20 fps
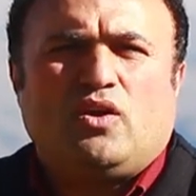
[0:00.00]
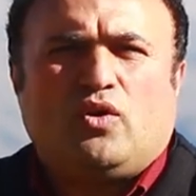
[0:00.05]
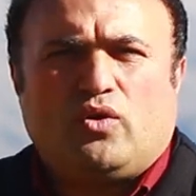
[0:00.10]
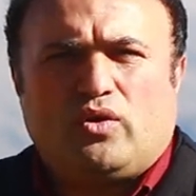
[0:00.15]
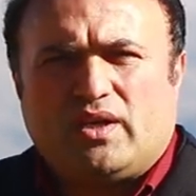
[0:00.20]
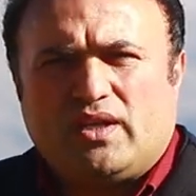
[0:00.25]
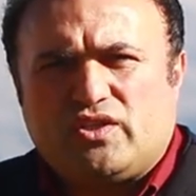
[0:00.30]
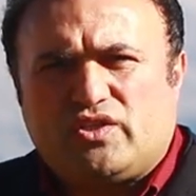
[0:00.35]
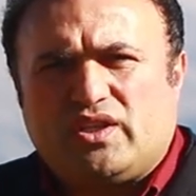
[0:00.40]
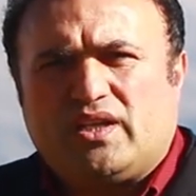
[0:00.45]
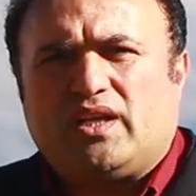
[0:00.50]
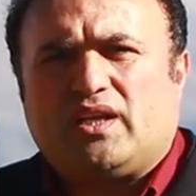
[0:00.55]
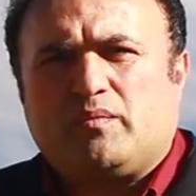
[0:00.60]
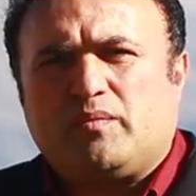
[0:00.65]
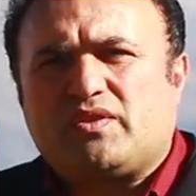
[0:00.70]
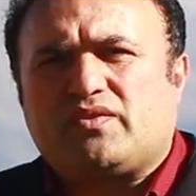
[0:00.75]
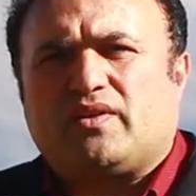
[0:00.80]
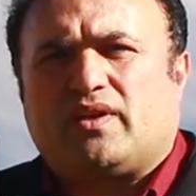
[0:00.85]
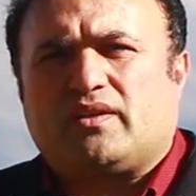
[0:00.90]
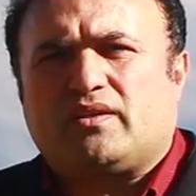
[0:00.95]

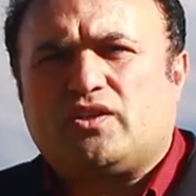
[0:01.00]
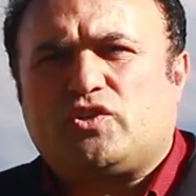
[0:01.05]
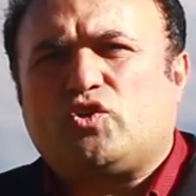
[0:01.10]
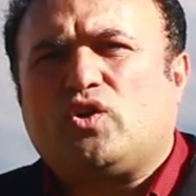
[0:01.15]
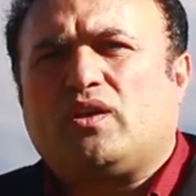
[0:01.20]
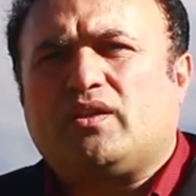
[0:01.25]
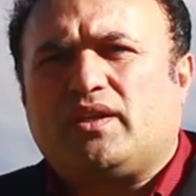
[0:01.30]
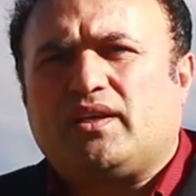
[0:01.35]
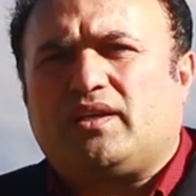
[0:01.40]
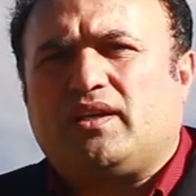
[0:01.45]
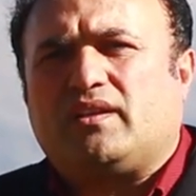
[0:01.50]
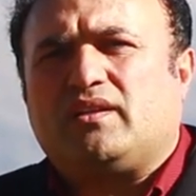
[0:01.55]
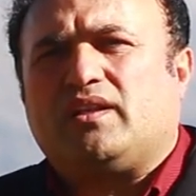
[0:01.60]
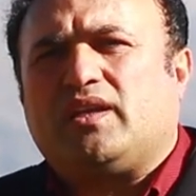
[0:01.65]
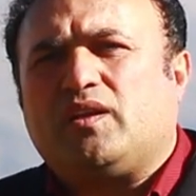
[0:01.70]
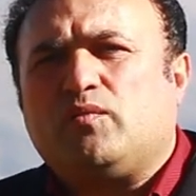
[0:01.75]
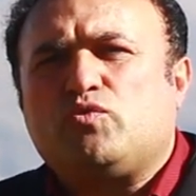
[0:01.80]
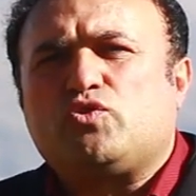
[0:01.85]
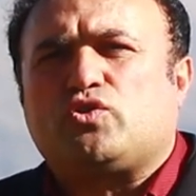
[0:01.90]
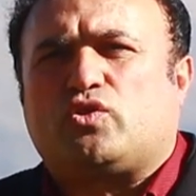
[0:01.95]
Öğrencilerimiz vardı. Şu anda
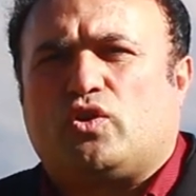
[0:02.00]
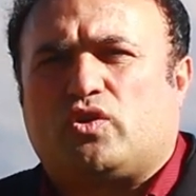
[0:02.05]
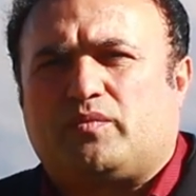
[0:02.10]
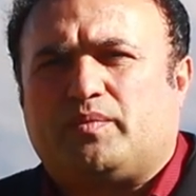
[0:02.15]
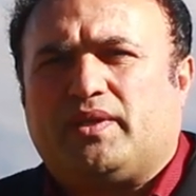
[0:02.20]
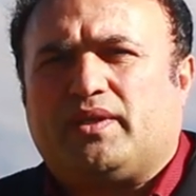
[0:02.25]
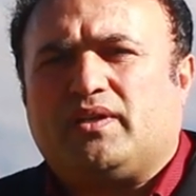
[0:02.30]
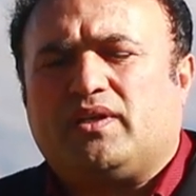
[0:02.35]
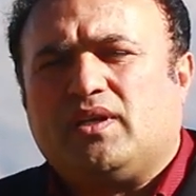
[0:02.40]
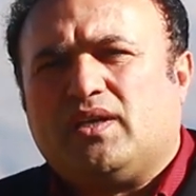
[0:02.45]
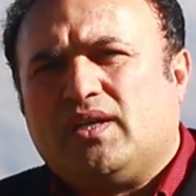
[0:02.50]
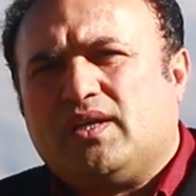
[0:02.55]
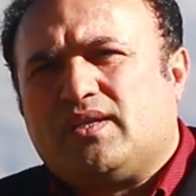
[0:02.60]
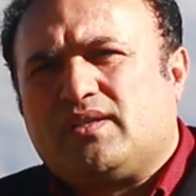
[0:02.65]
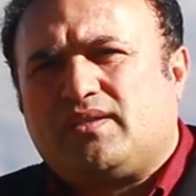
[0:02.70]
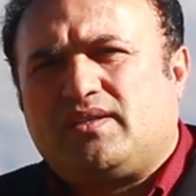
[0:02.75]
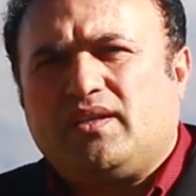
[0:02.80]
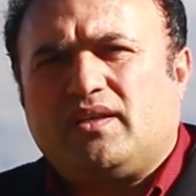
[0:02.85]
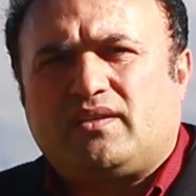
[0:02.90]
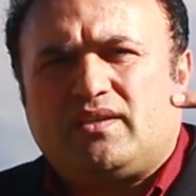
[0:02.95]
kendileri müzik öğretmeni.
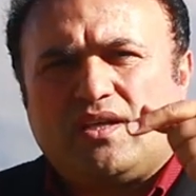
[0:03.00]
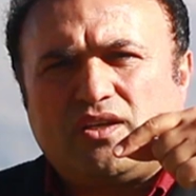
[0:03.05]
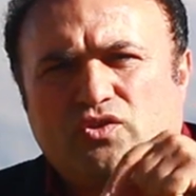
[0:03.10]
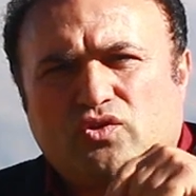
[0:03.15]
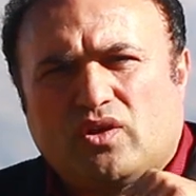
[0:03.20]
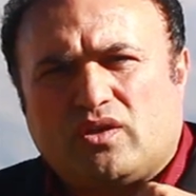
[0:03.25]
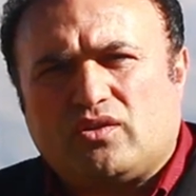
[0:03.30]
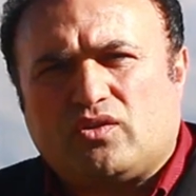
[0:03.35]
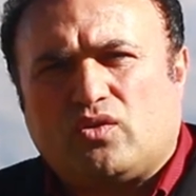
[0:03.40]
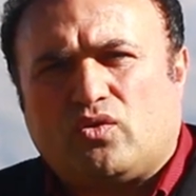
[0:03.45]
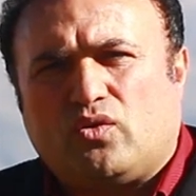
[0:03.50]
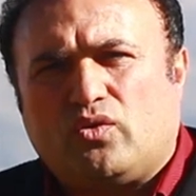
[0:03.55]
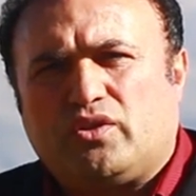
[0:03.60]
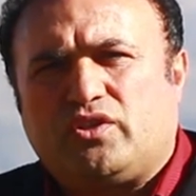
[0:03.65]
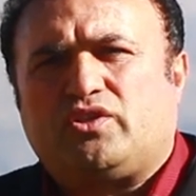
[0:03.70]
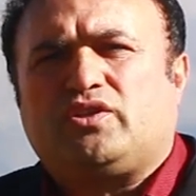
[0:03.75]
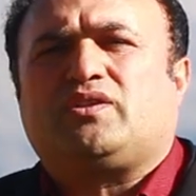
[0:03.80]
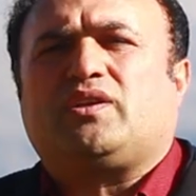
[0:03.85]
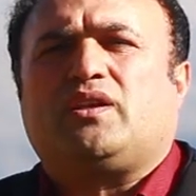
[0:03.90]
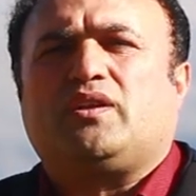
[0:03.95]
Siirt'te şu anda
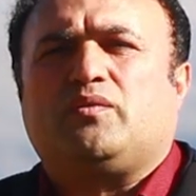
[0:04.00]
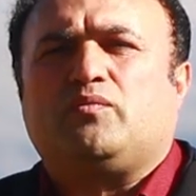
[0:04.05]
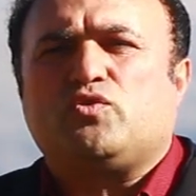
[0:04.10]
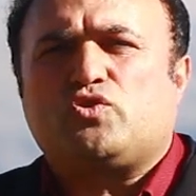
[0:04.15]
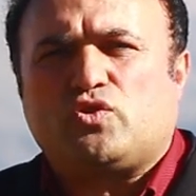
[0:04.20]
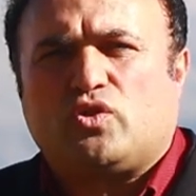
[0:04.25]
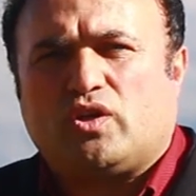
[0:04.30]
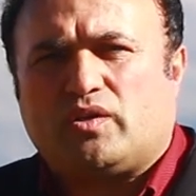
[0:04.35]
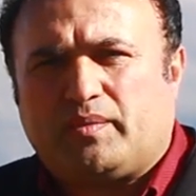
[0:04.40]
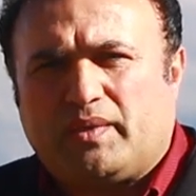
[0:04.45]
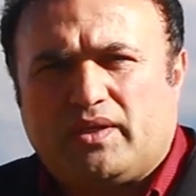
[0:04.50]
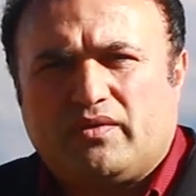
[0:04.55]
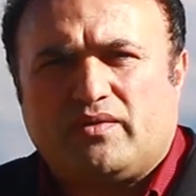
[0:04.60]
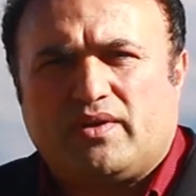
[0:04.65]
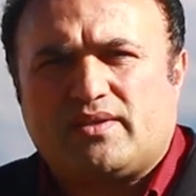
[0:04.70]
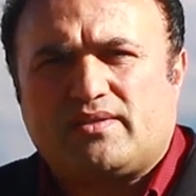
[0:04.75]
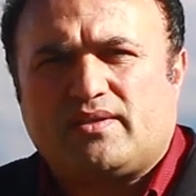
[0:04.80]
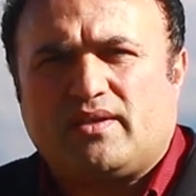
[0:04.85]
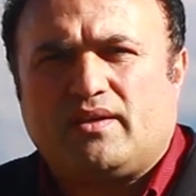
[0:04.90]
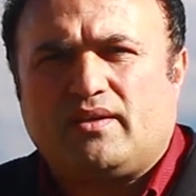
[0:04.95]
12 tane müzik öğretmeni
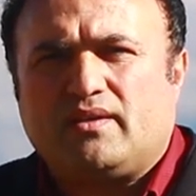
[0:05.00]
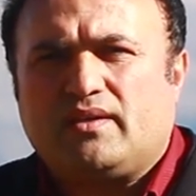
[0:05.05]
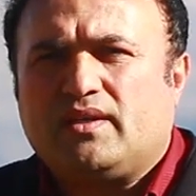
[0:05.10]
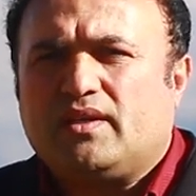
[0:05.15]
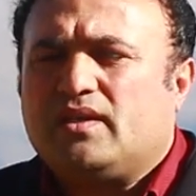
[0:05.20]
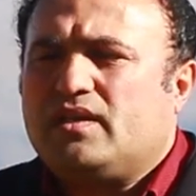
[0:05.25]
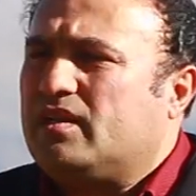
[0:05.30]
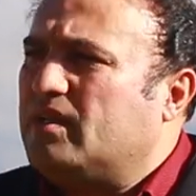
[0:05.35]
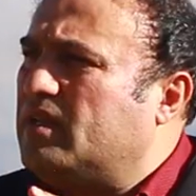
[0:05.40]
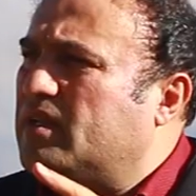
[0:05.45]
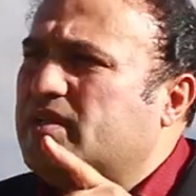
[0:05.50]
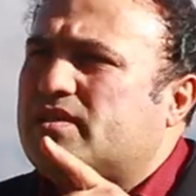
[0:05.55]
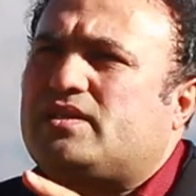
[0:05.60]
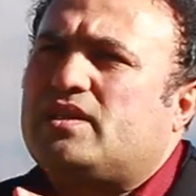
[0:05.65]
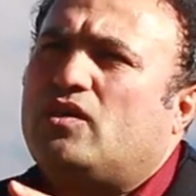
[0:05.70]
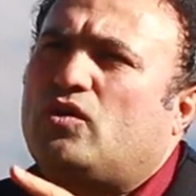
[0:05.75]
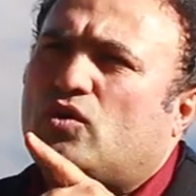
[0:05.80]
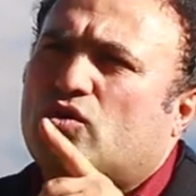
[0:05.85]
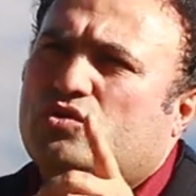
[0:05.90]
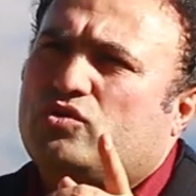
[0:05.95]
varsa
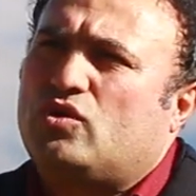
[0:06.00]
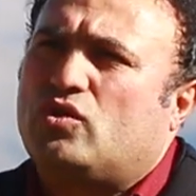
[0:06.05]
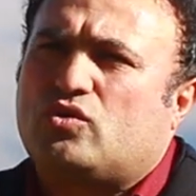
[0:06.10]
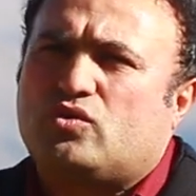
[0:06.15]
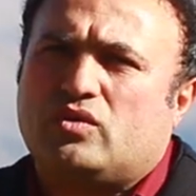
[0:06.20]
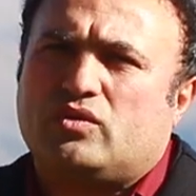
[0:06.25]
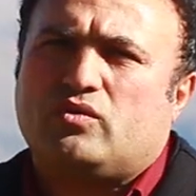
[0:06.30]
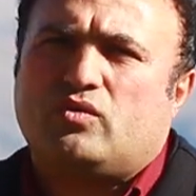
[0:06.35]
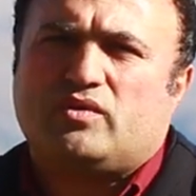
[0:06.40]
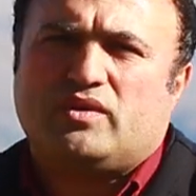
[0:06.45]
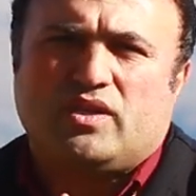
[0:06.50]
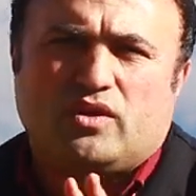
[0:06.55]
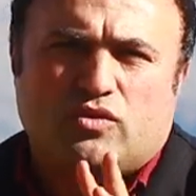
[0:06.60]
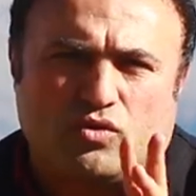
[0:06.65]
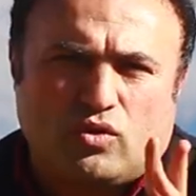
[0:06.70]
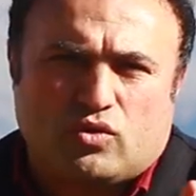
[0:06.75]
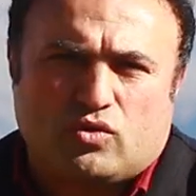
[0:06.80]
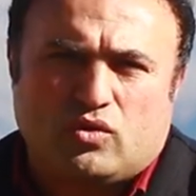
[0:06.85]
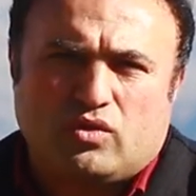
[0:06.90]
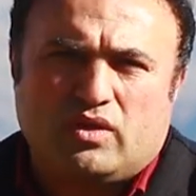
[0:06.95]
lise, ortaokul,
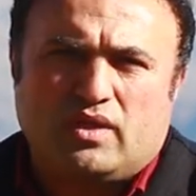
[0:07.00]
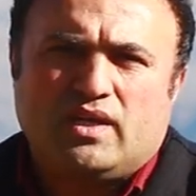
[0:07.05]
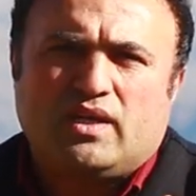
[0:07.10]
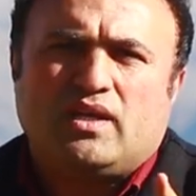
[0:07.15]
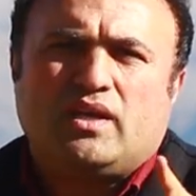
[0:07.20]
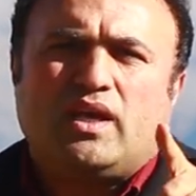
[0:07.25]
ilkokul